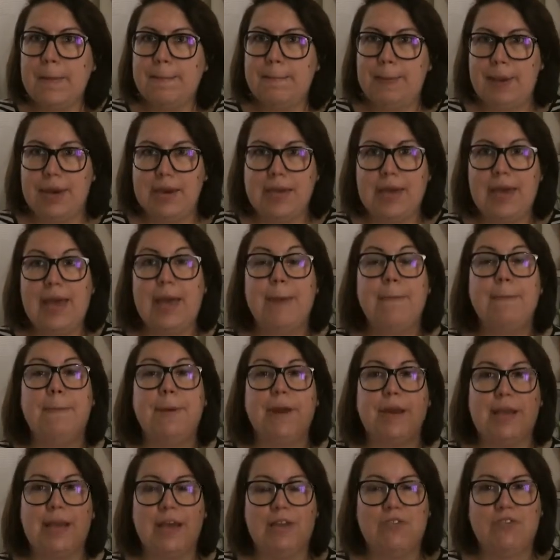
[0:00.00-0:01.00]
Perché?
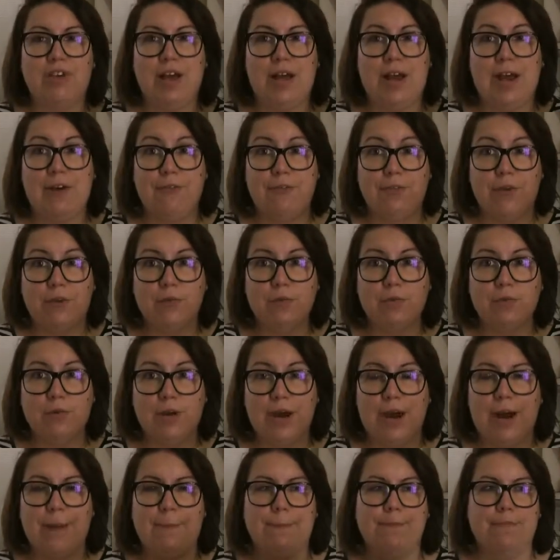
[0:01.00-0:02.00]
Perché c'è la
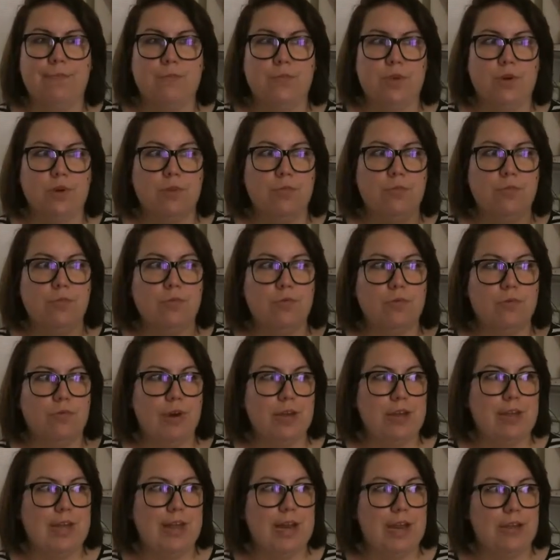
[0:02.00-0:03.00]
figura mm,
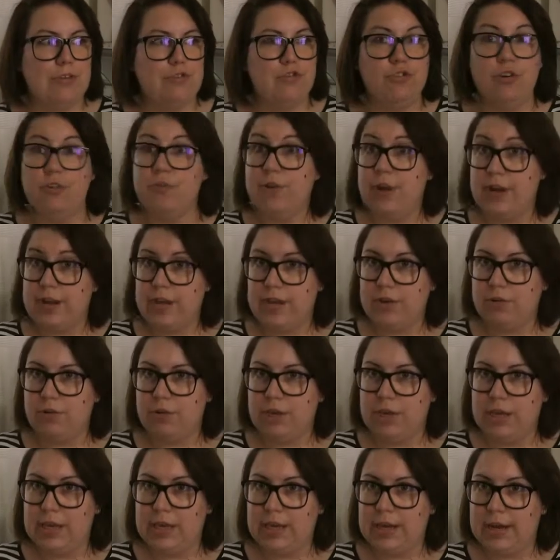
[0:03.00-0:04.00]
comunque della giovane
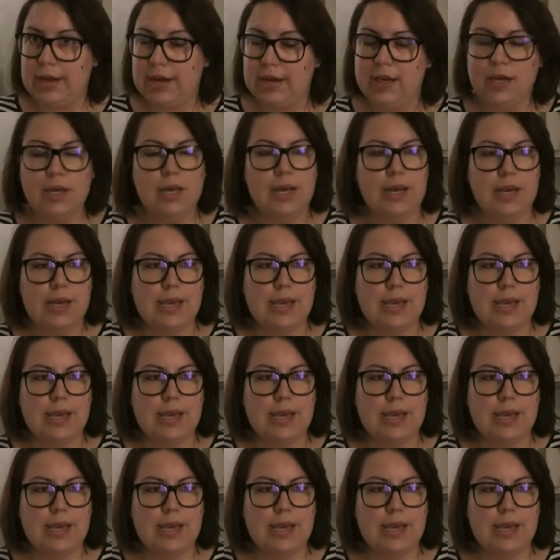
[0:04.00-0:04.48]
eroina